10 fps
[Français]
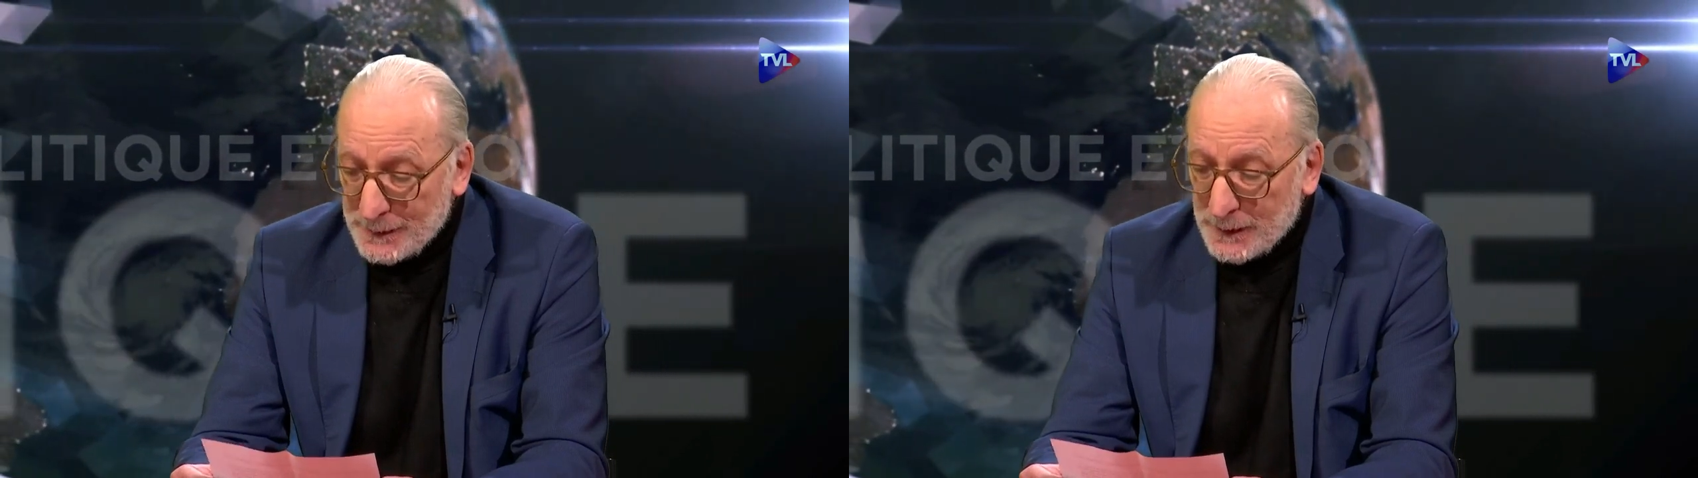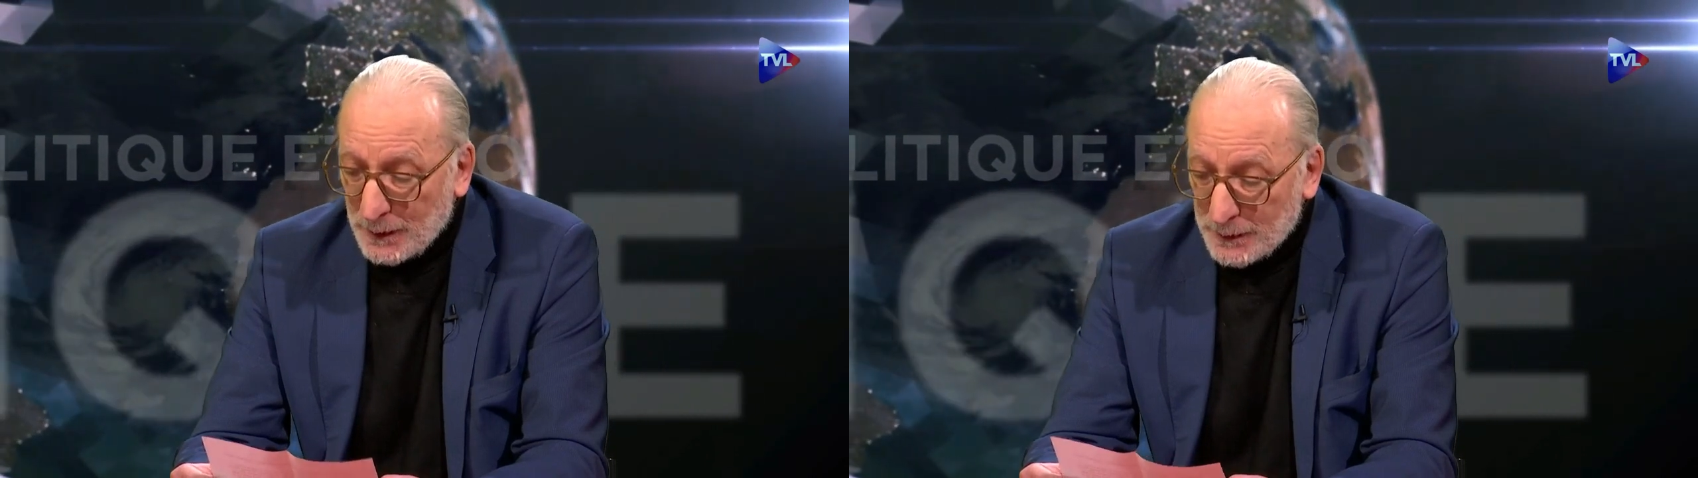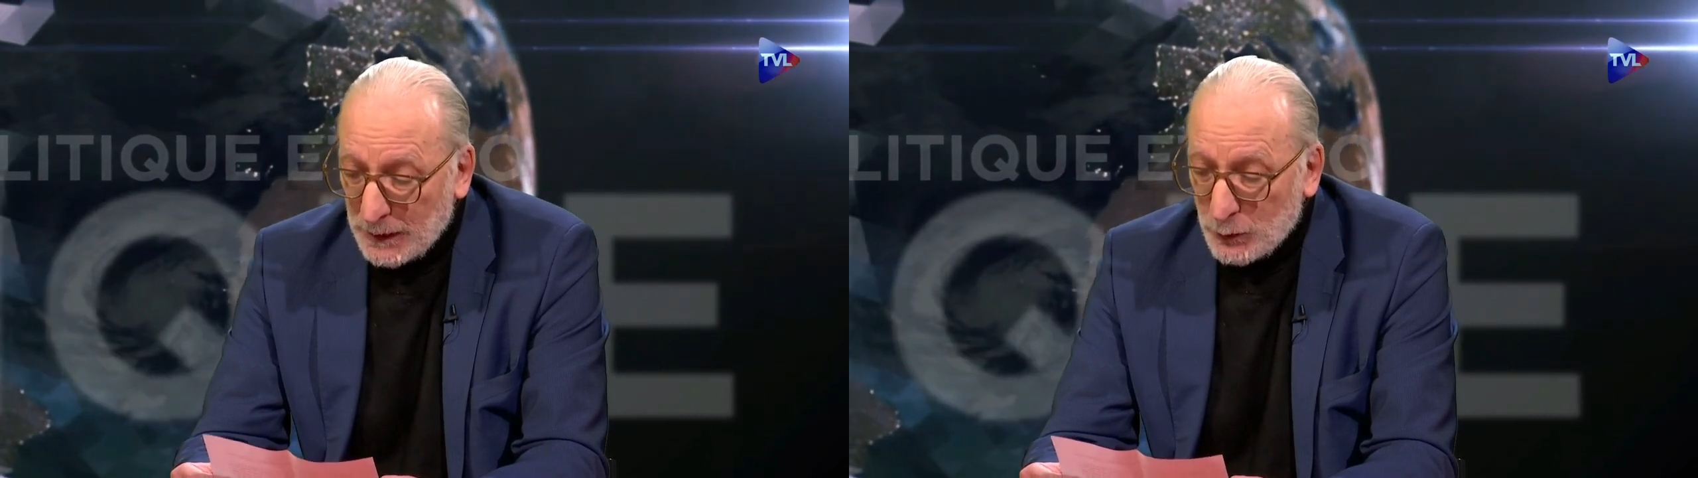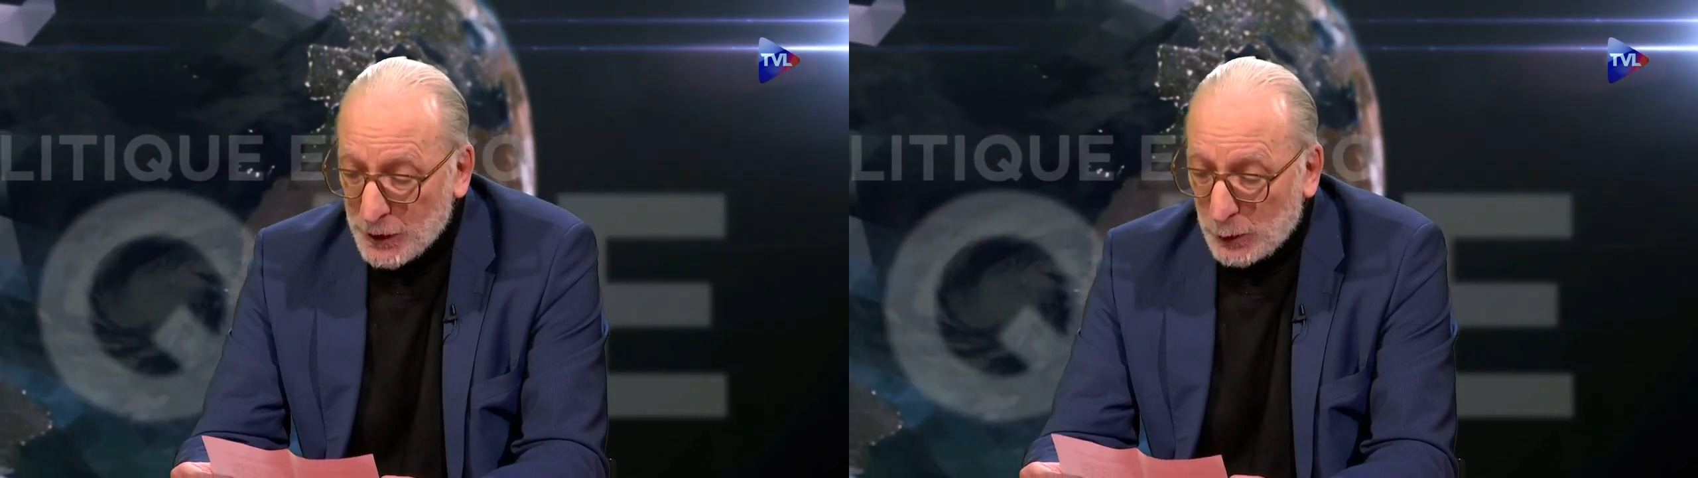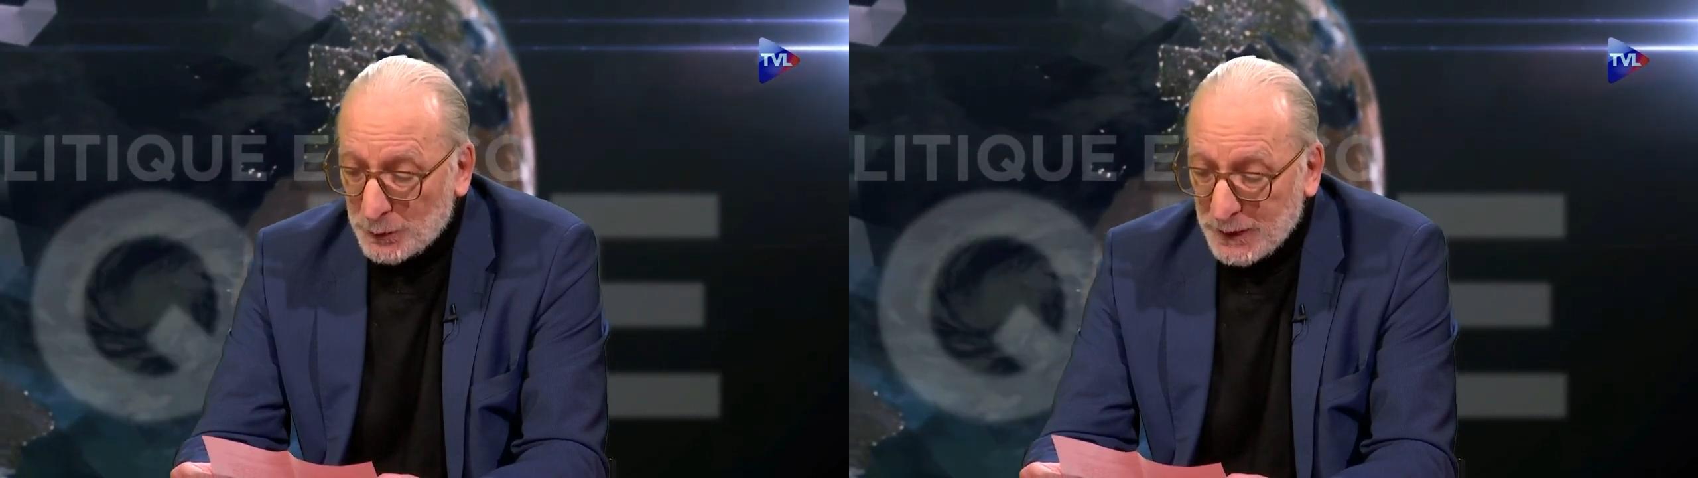C'est ainsi que
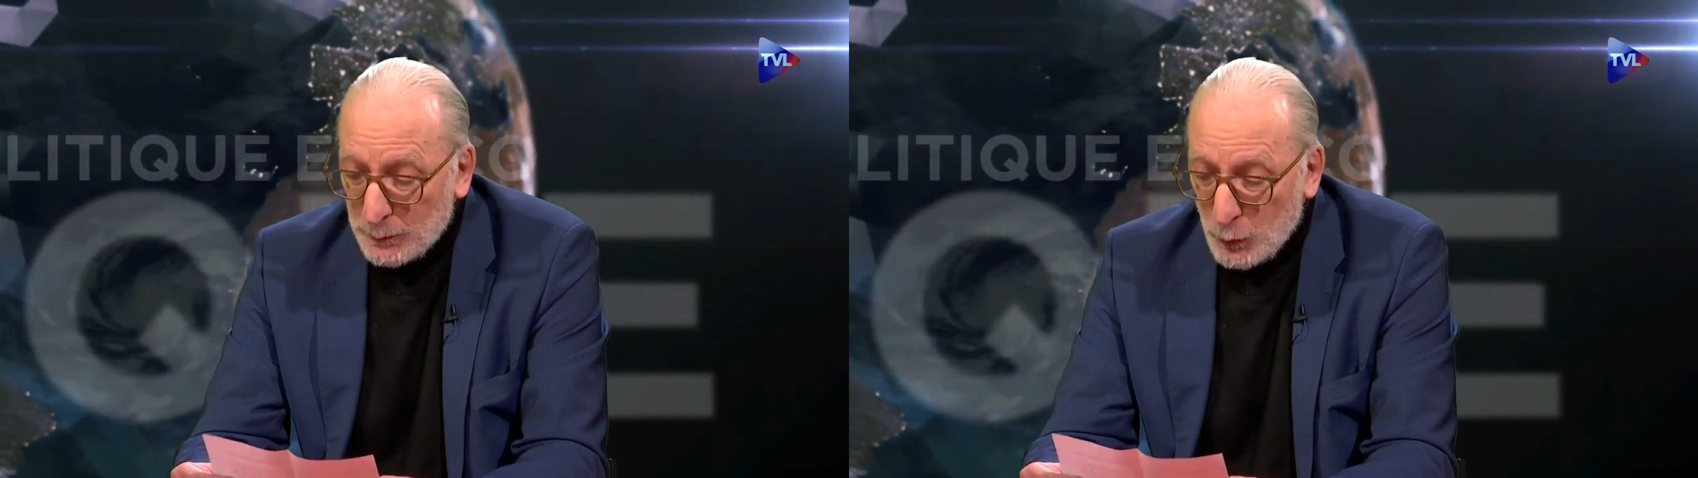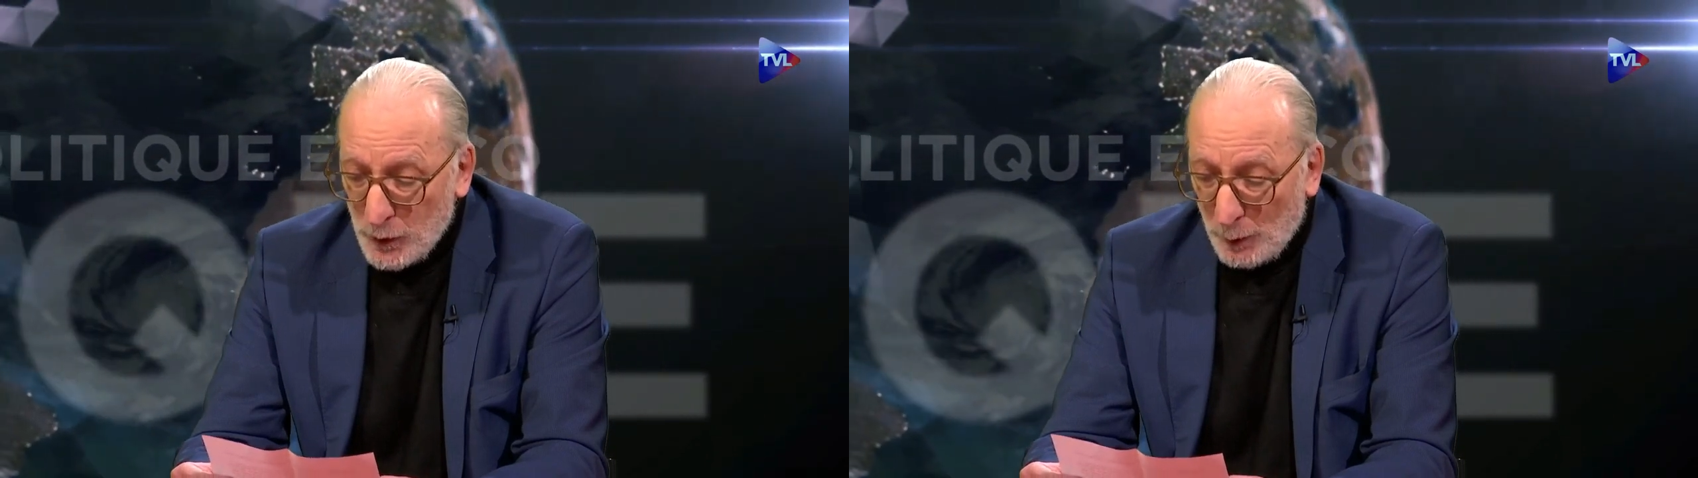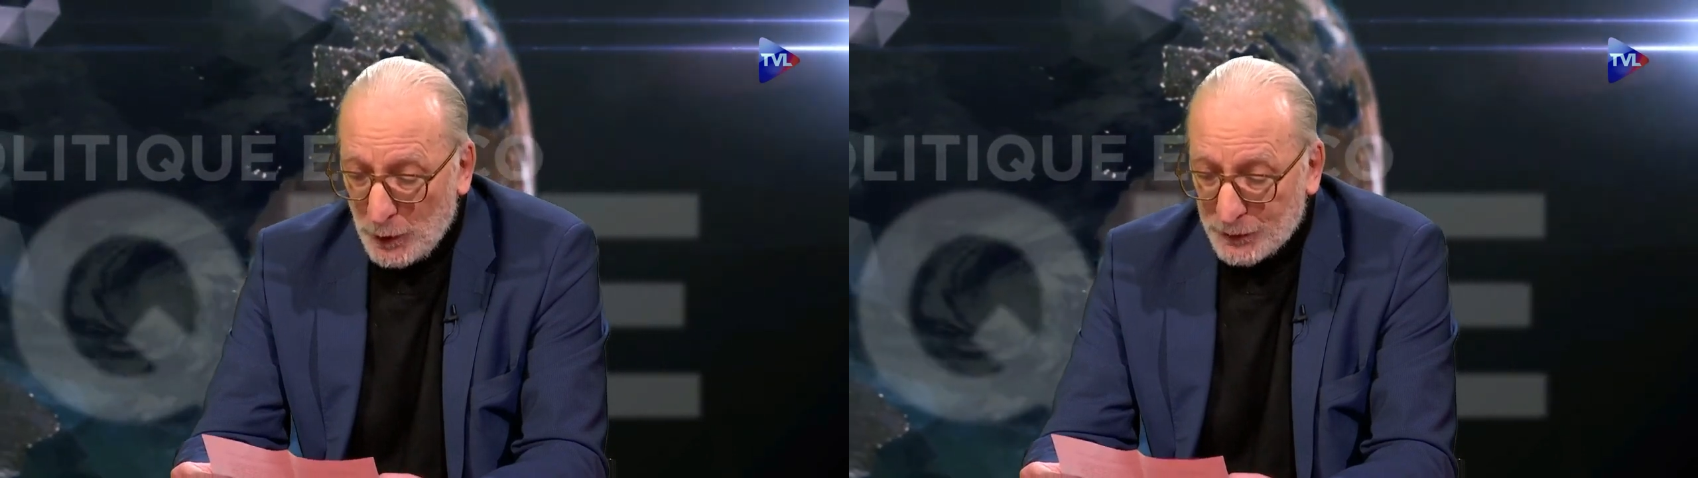j'ai contribué en